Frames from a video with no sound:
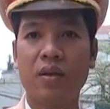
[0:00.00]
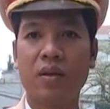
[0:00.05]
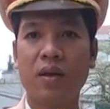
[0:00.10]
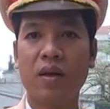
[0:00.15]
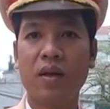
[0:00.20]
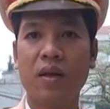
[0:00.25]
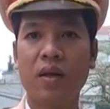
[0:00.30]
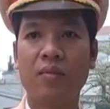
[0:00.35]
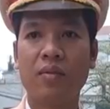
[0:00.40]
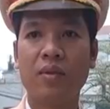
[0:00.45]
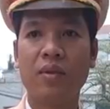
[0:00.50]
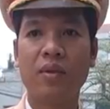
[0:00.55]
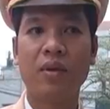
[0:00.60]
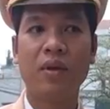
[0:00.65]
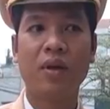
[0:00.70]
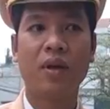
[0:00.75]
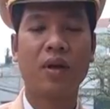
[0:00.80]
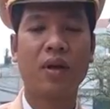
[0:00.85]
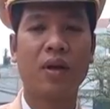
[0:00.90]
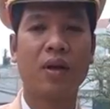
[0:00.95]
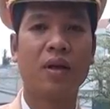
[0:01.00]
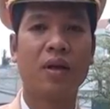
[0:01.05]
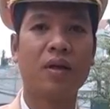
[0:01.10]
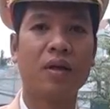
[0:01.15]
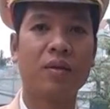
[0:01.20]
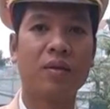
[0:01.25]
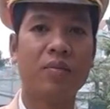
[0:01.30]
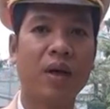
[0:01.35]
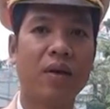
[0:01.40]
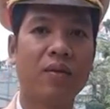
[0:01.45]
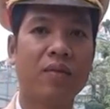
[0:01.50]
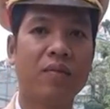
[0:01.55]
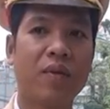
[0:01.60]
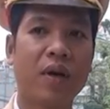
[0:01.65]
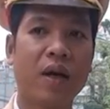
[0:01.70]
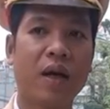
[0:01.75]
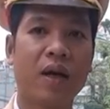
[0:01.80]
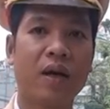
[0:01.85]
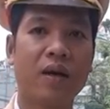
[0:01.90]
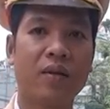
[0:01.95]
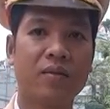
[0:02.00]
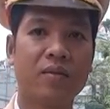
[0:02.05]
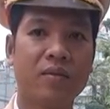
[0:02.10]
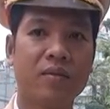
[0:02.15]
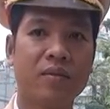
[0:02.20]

khi tham là biết và